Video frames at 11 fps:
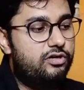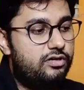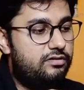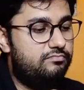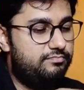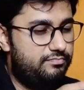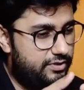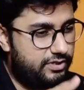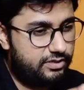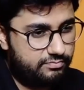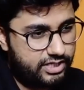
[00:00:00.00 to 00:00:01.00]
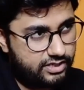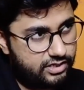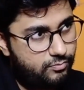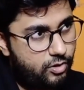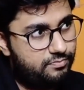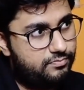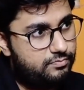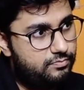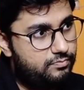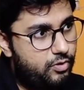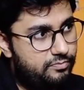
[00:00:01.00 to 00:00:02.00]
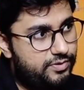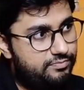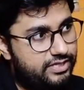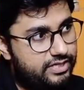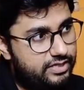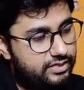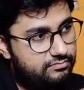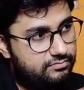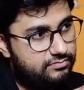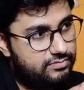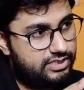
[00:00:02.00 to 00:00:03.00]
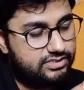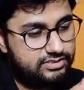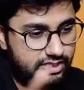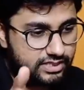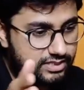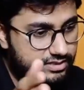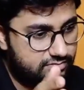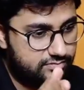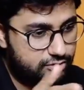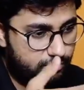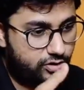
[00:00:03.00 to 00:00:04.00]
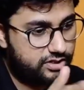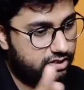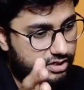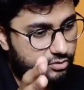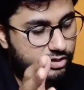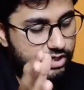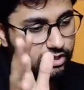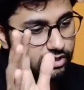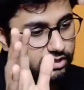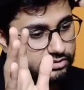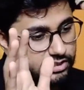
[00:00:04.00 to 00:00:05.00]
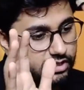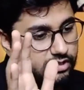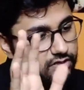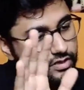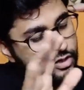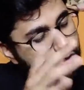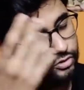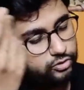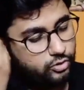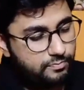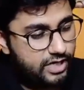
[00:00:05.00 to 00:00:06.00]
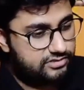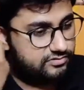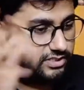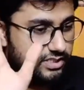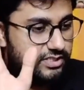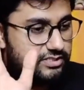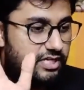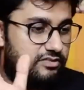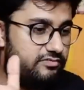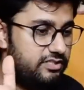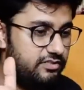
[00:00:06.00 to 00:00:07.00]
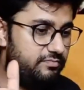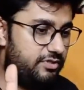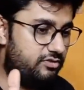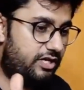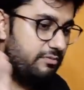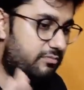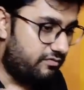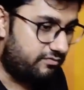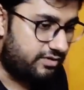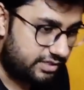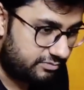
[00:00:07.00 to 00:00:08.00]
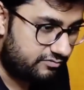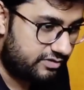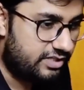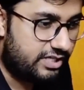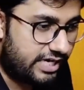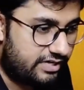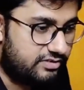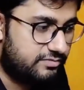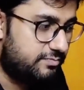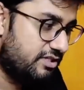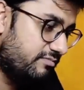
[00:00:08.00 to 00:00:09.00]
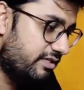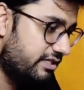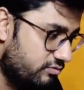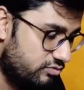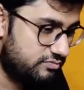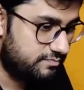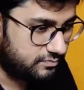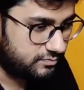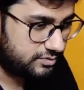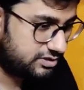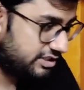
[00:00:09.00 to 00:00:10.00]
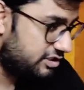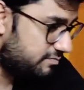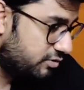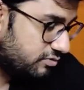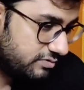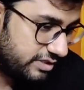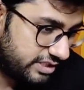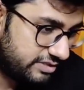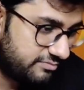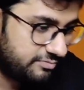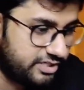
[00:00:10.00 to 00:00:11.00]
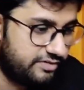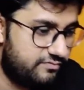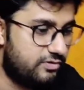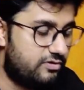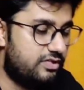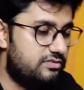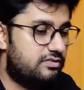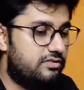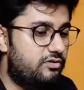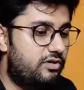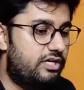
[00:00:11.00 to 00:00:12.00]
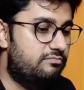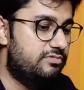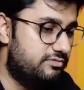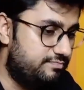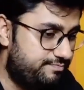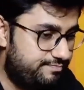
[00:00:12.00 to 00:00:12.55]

और फिर मैं अगर बॉम्बे में तीन चार दिन स्पॉट कर रहा हूँ अलग अलग जगह तो पांचवे छठे सातवें दिन पे तो आई एम कंफर्टेबल विद द लैंग्वेज फिर मैं hmm. उस स्टेज पे हिंदी में भी रिफ तो कर सकता हूँ आराम से